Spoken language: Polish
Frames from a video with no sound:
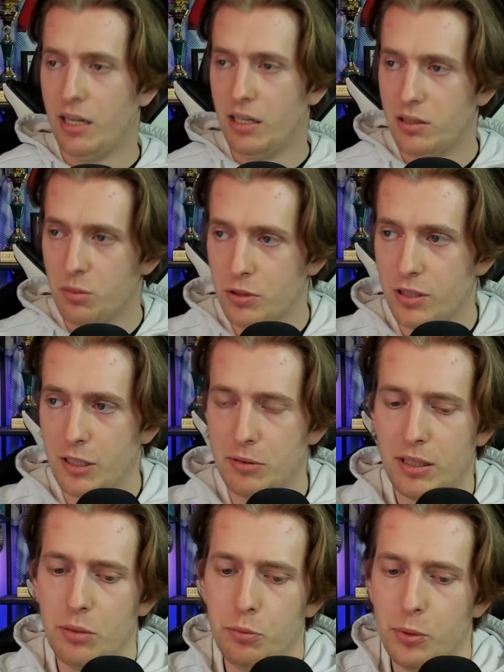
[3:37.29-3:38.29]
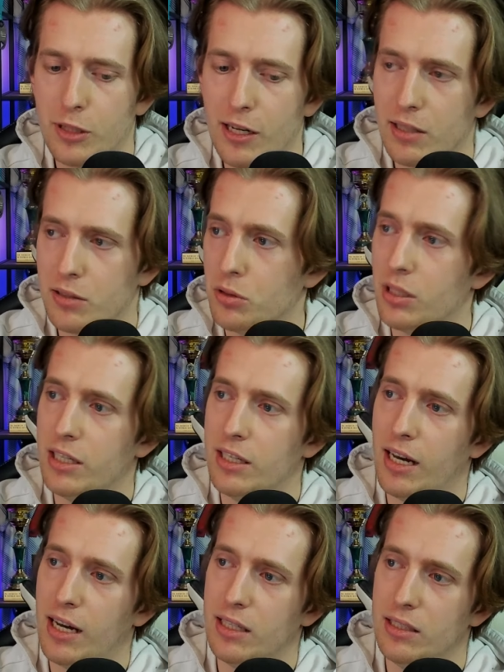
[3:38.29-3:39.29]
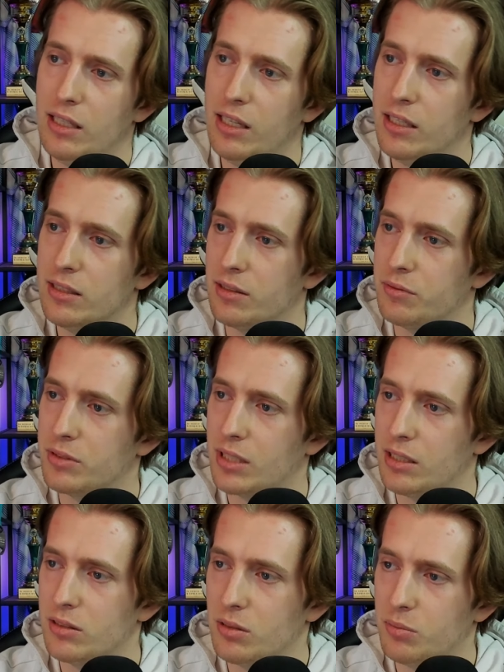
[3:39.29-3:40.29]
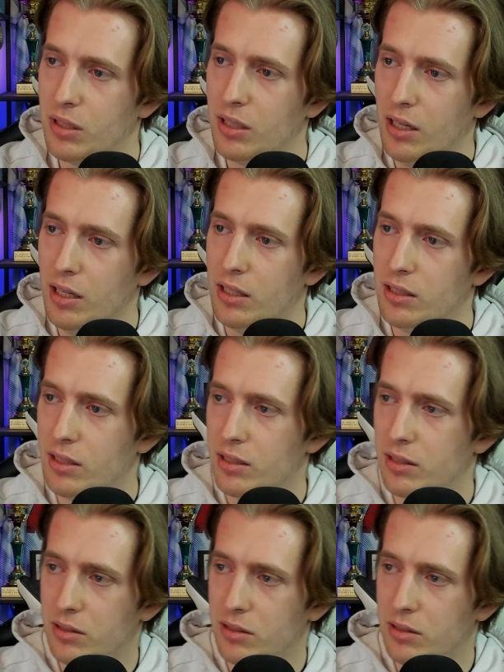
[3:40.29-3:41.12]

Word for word: ale to podają takie portale, które ja nie jestem w stanie sobie y,